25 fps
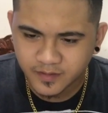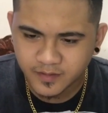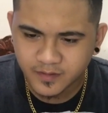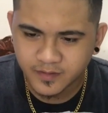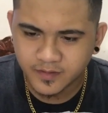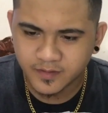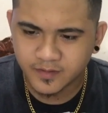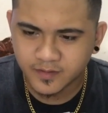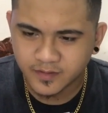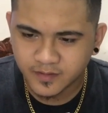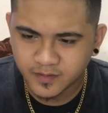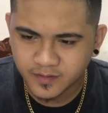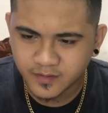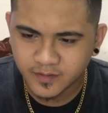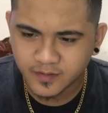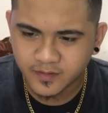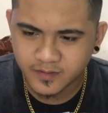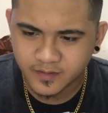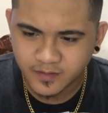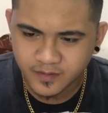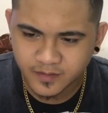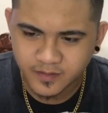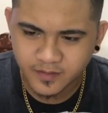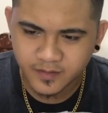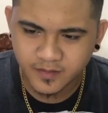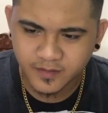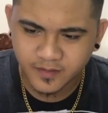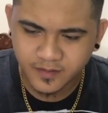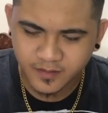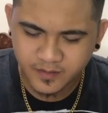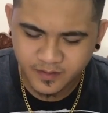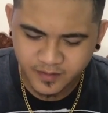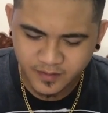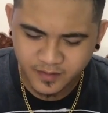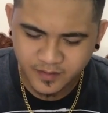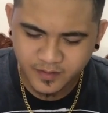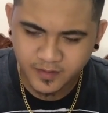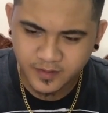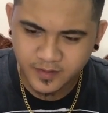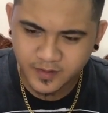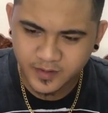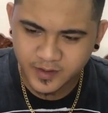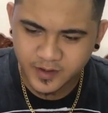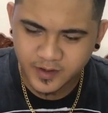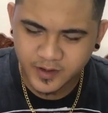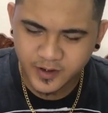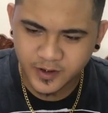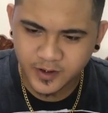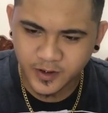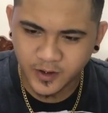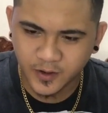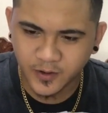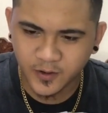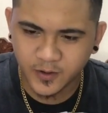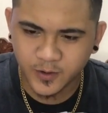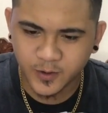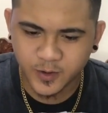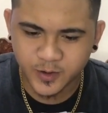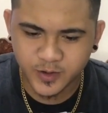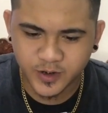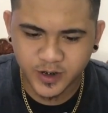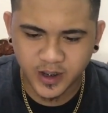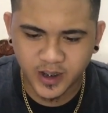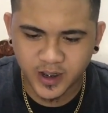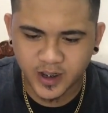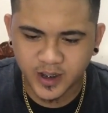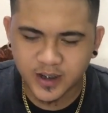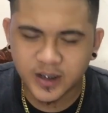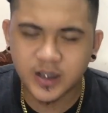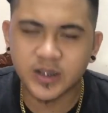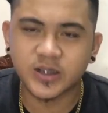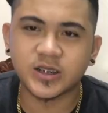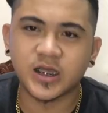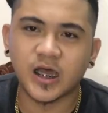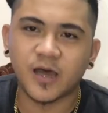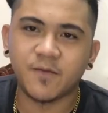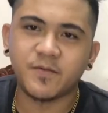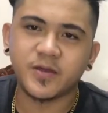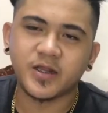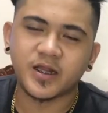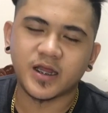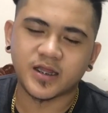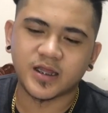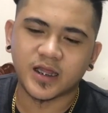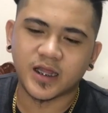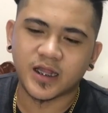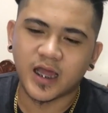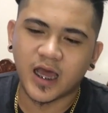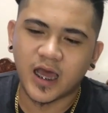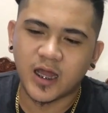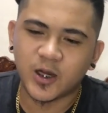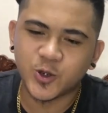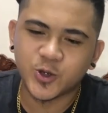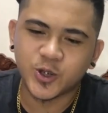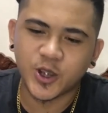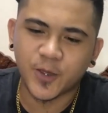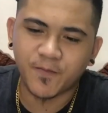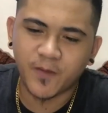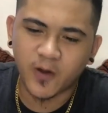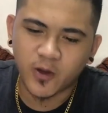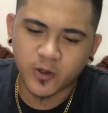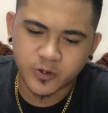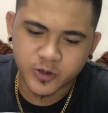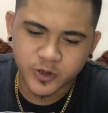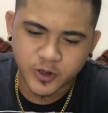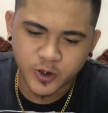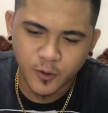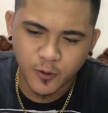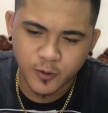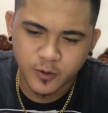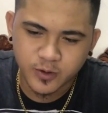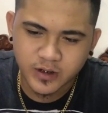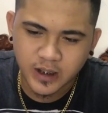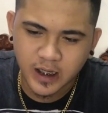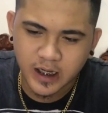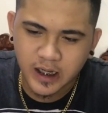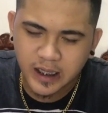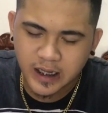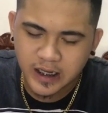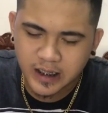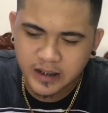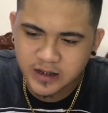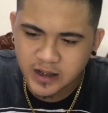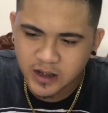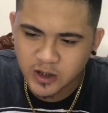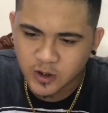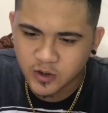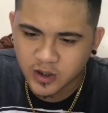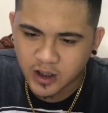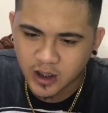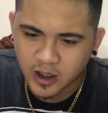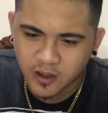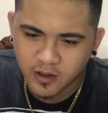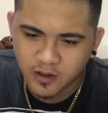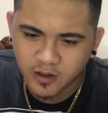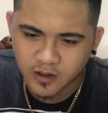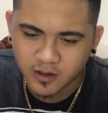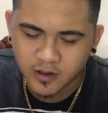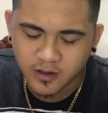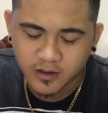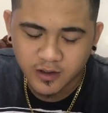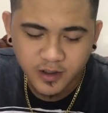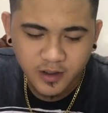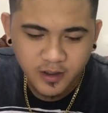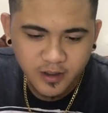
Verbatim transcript: na tinalo si Pao Nakakagul Siya nagsasabi na tinalo si Pao So sa lyrics ito ting ko